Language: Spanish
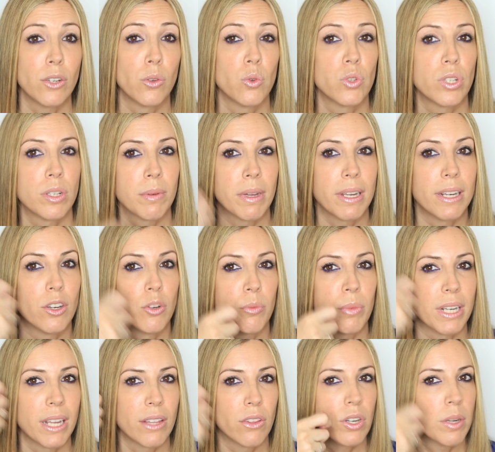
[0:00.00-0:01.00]
Inclusive el
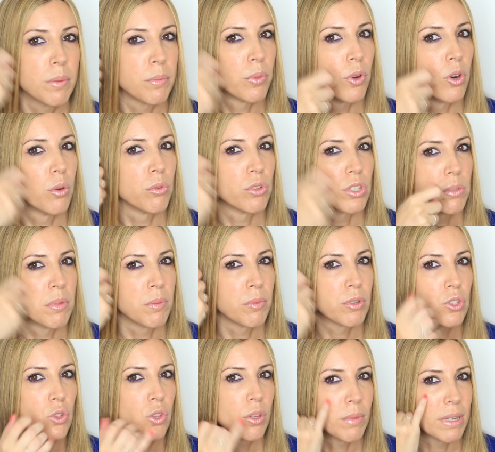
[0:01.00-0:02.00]
iluminador en polvo, si me he
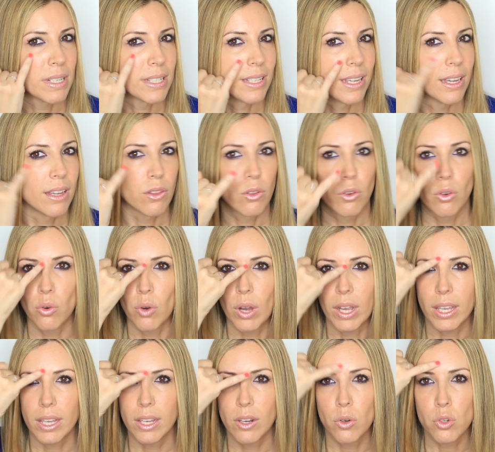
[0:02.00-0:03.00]
puesto demasiado o
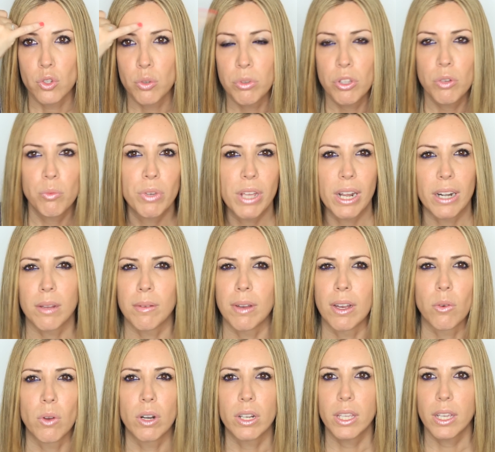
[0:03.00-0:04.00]
aquí lo he subido muy
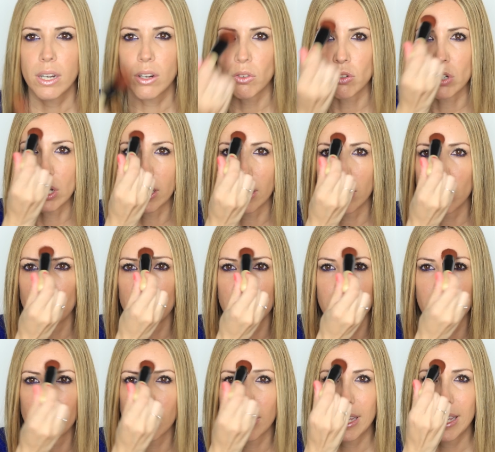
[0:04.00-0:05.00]
arriba, cualquier cosa que
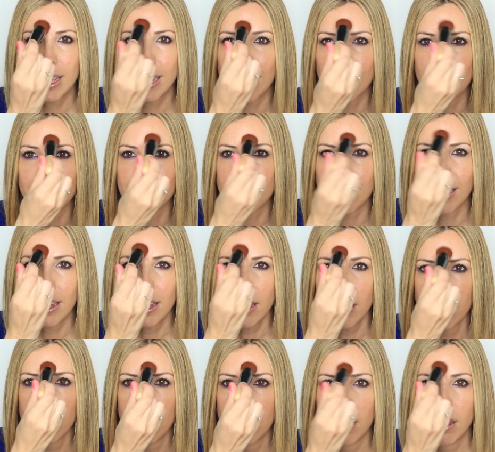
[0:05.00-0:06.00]
no quiera que esté
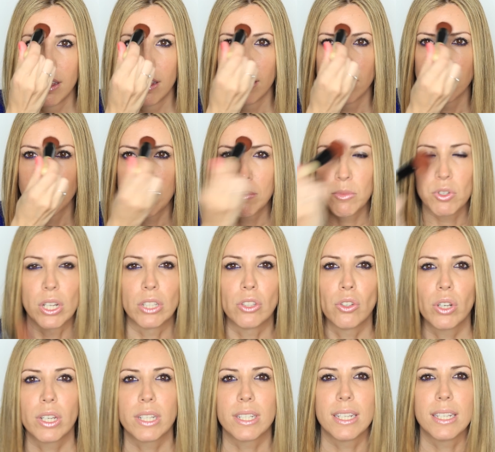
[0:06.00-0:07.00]
ahí, damos a
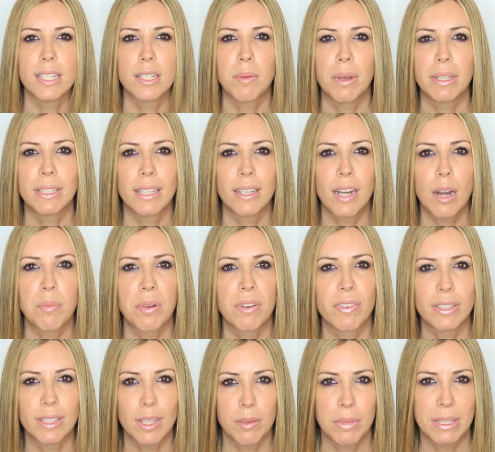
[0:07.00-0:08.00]
toques y se va a integrar
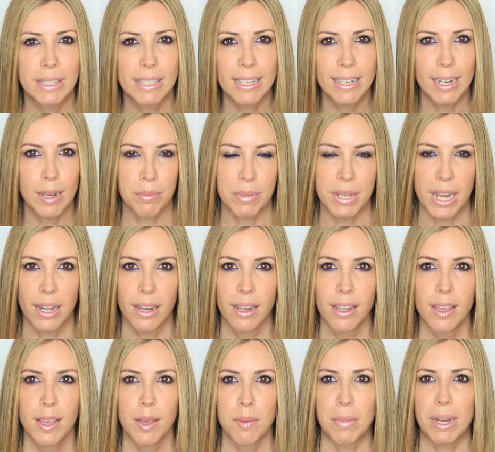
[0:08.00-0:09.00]
perfectamente en la piel.
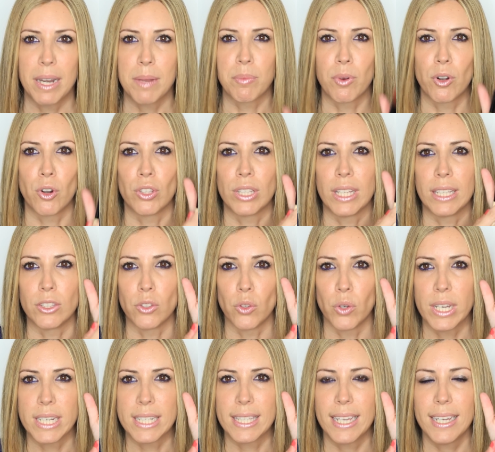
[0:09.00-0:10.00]
¿vale? Por lo
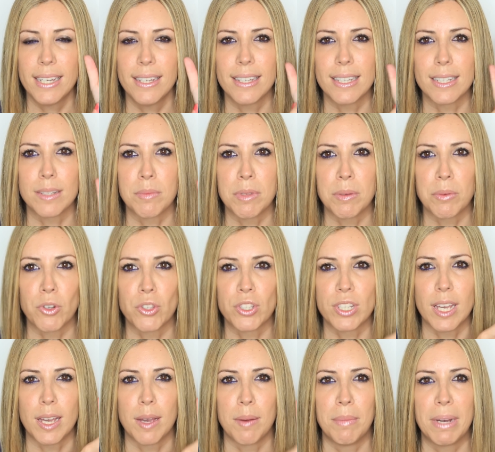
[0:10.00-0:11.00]
tanto, esta es mi
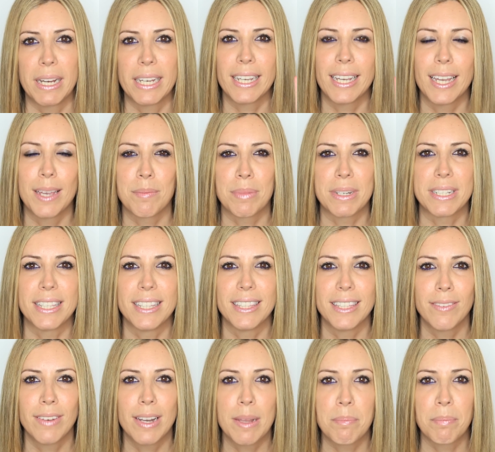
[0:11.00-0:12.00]
brocha mágica e
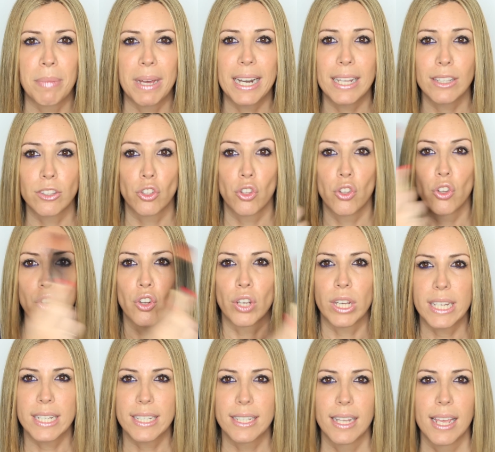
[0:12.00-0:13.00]
imprescindible para todo lo
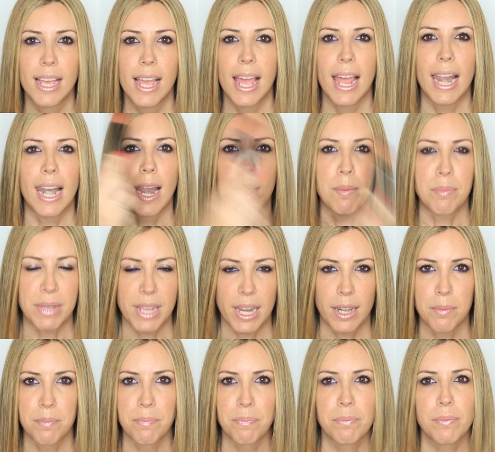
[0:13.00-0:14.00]
que es la
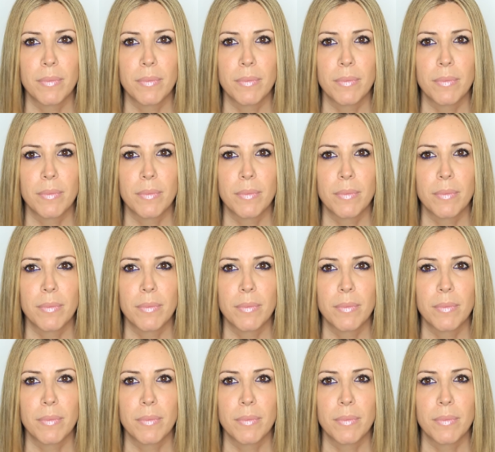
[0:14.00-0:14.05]
piel.